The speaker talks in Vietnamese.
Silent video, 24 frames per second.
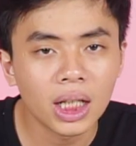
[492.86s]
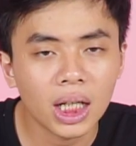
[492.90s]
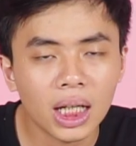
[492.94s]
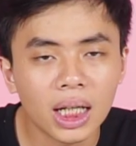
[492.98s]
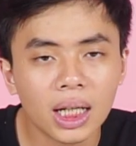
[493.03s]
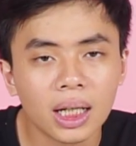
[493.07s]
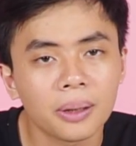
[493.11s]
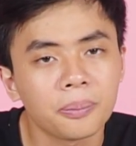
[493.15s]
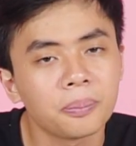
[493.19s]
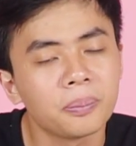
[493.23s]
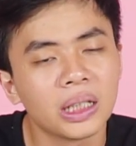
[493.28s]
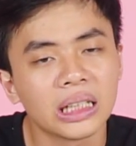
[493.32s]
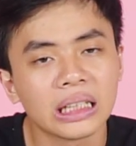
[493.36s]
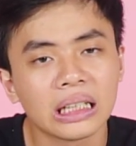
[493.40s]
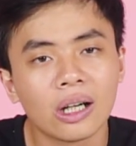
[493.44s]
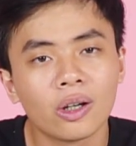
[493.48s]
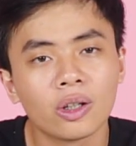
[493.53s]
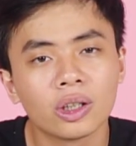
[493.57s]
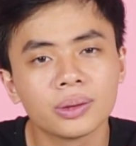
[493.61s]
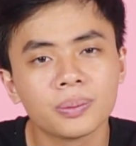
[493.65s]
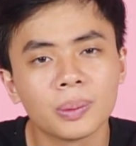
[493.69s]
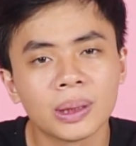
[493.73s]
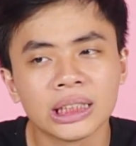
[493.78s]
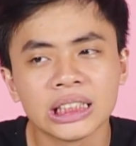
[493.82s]
Ờ, à, mình
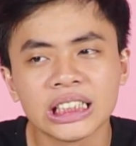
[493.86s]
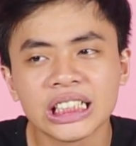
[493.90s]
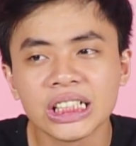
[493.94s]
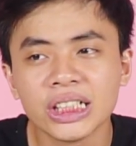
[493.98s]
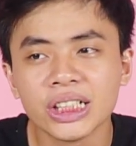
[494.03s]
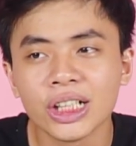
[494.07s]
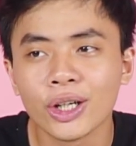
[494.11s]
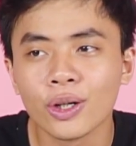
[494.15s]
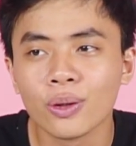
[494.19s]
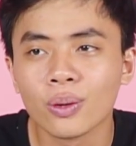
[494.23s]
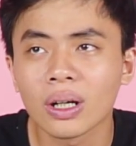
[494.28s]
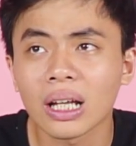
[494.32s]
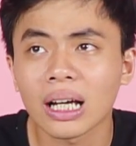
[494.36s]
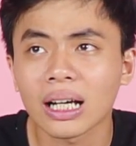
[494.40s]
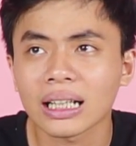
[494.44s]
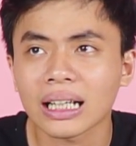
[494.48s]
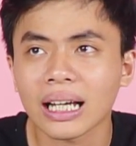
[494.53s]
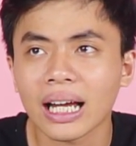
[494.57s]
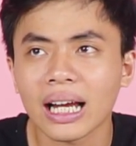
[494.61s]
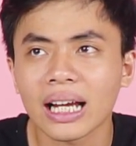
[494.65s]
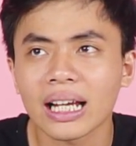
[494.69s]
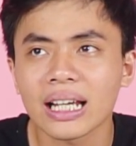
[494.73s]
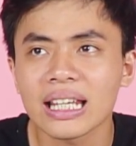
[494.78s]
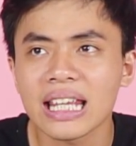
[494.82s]
thôi, mình chưa hiểu là
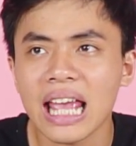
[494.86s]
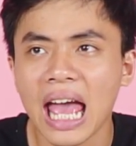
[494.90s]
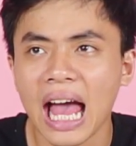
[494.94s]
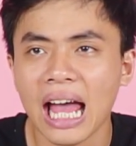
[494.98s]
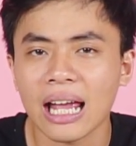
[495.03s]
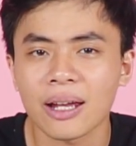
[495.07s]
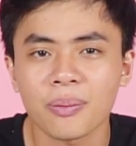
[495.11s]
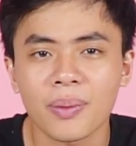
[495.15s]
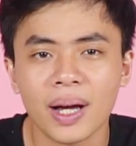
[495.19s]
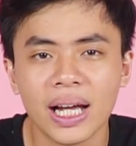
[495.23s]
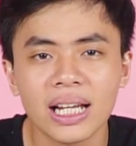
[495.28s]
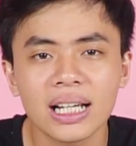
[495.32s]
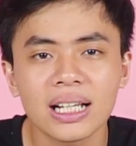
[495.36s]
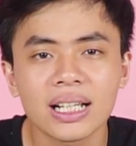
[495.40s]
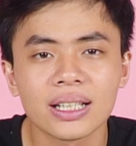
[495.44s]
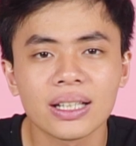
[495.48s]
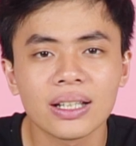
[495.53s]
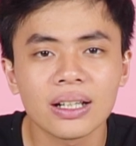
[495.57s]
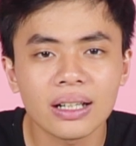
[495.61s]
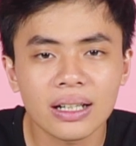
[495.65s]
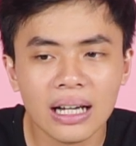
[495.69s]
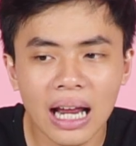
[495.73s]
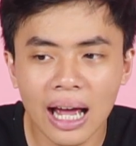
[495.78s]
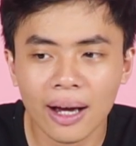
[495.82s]
cái dại máy là
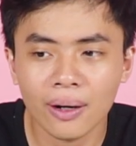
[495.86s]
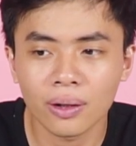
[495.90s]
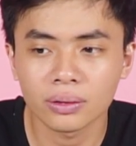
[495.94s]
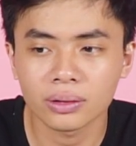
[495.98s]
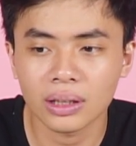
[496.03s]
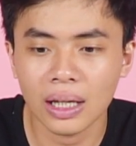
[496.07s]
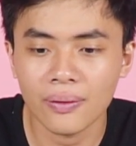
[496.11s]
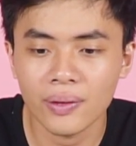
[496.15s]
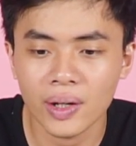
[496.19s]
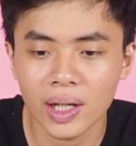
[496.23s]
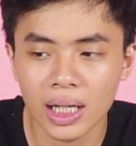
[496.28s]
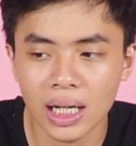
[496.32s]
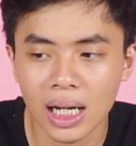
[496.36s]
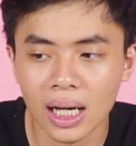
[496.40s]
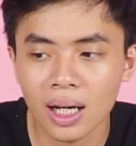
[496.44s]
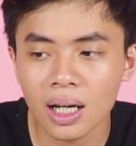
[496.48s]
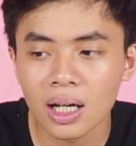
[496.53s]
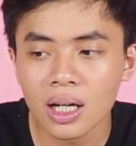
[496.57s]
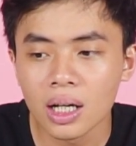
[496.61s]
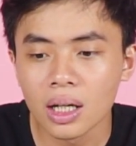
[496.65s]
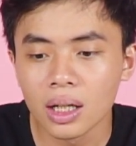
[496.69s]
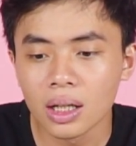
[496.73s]
như thế nào Tại vì là